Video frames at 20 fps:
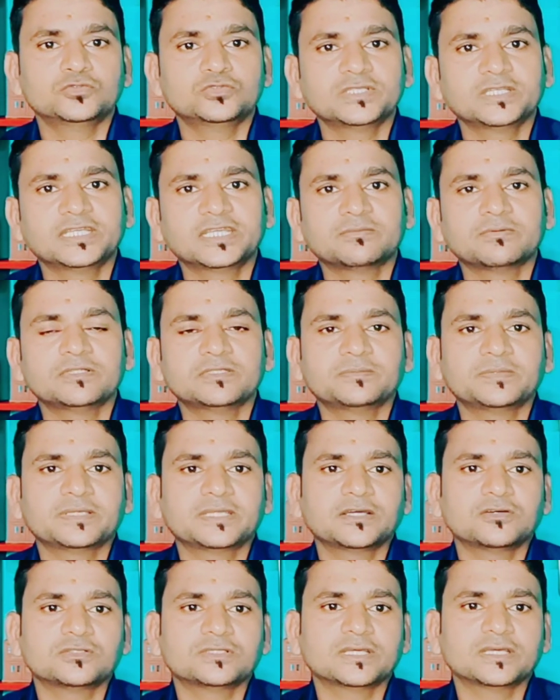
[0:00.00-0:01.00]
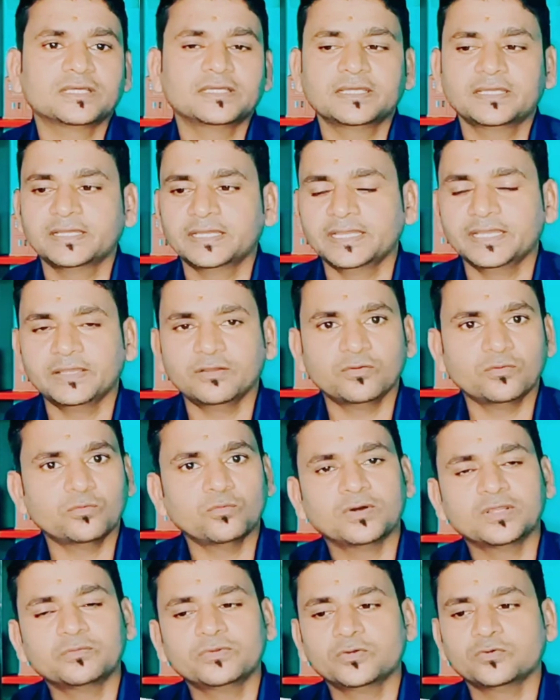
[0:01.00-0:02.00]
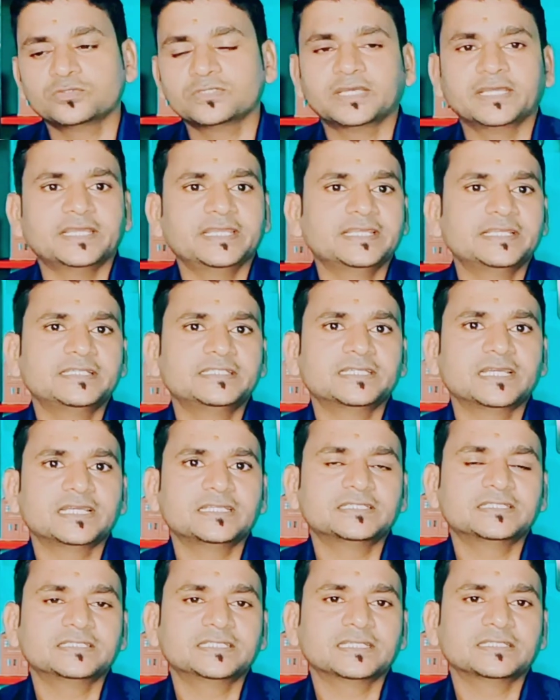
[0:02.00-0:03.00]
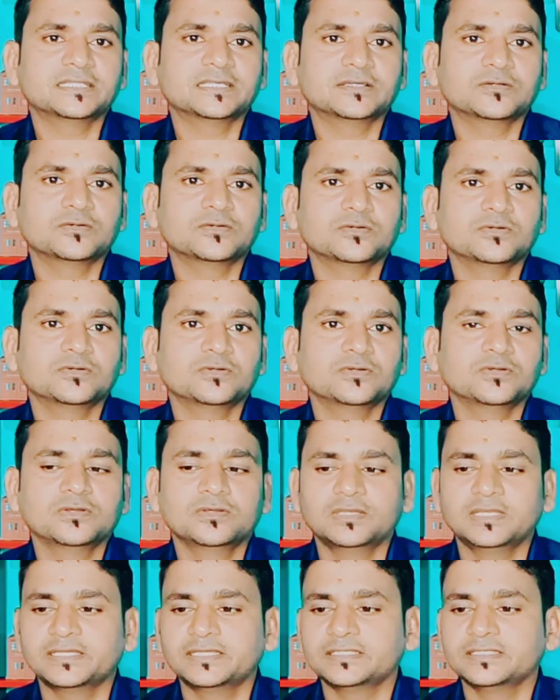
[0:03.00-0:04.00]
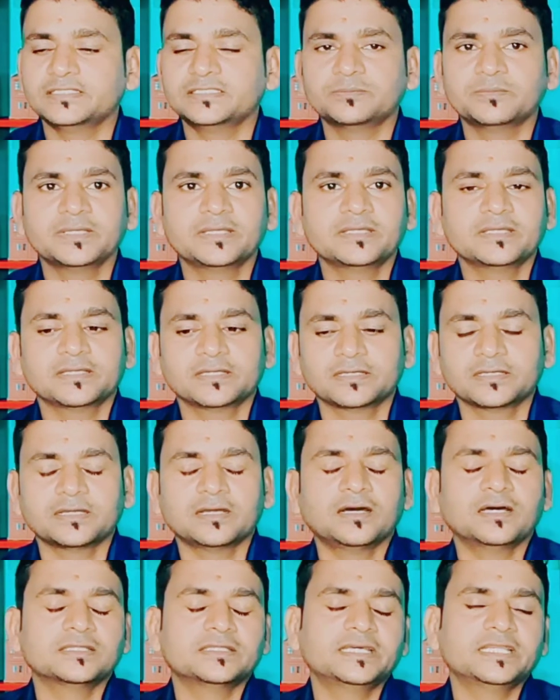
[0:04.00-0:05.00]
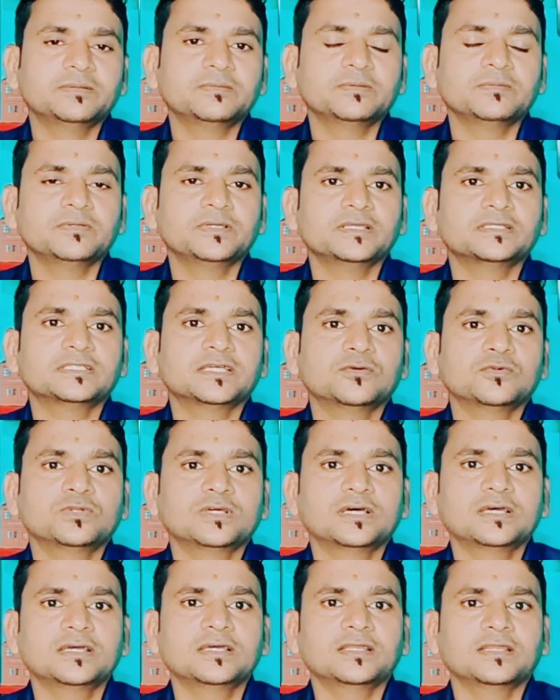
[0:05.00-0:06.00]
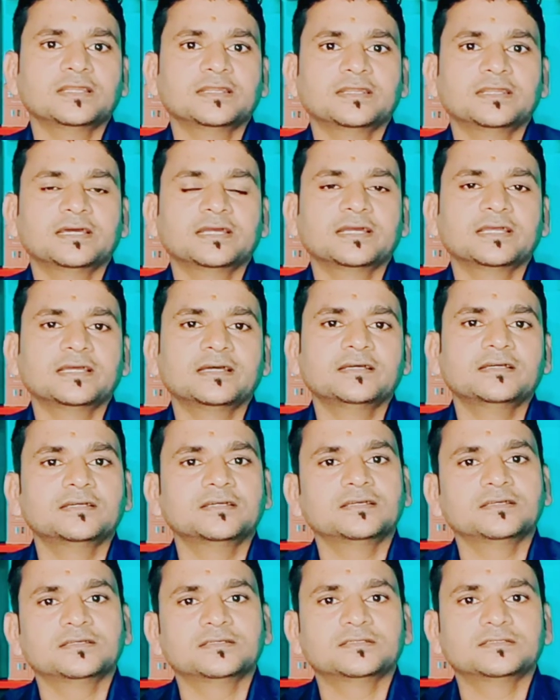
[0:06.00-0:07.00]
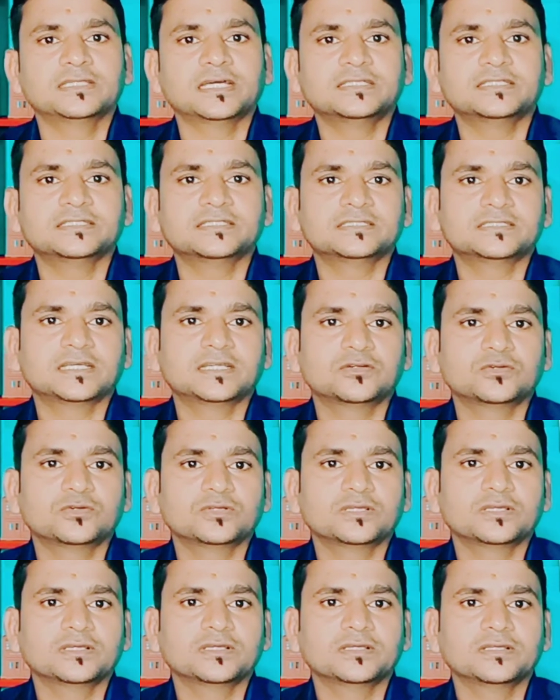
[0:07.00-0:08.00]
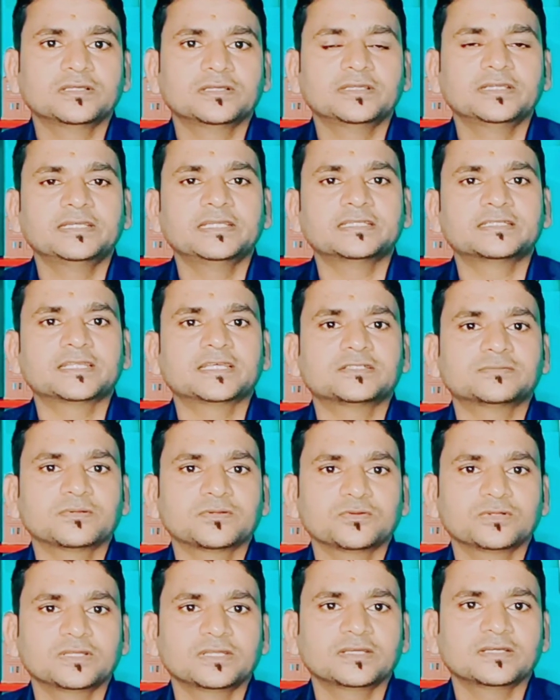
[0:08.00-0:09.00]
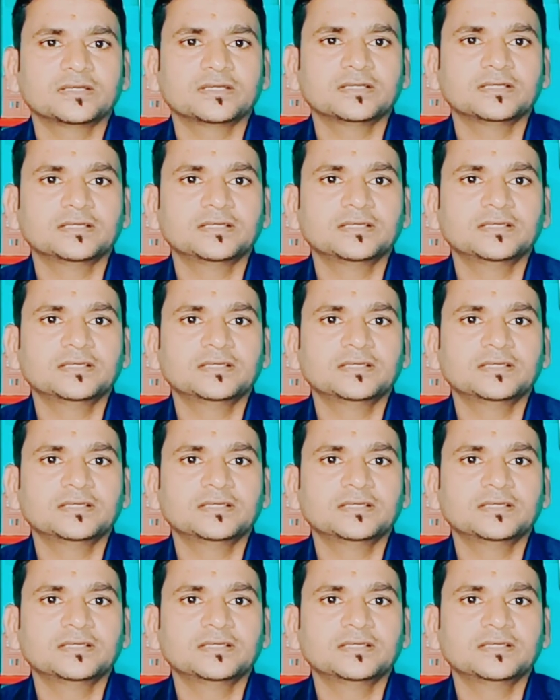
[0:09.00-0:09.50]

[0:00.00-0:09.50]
दूसरे केबल्स में क्या होता है वन वे होता है एक ही साइड से जाता है वो लेकिन इसमें अंधेरे में भी ऐसा उठा लगाया चार्जिंग स्टार्ट हो गया डेटा ट्रांसफ़र होने लगा